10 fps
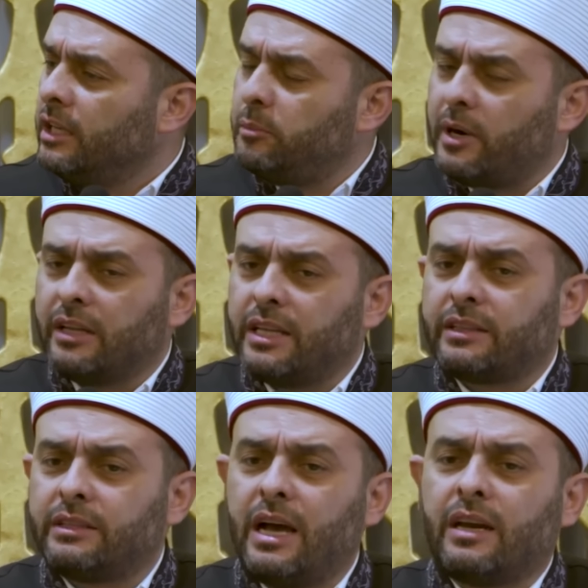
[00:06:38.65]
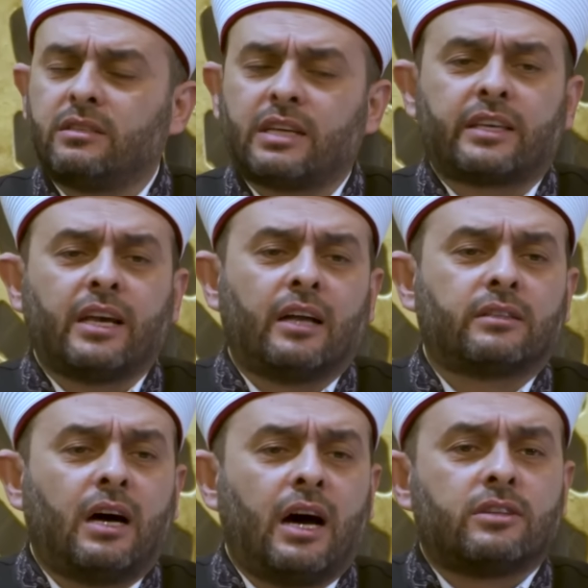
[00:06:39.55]
ibadetler,
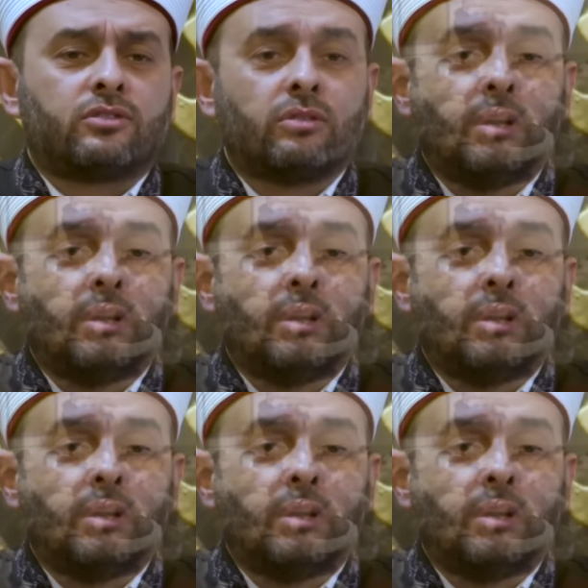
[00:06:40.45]
zekat, hac.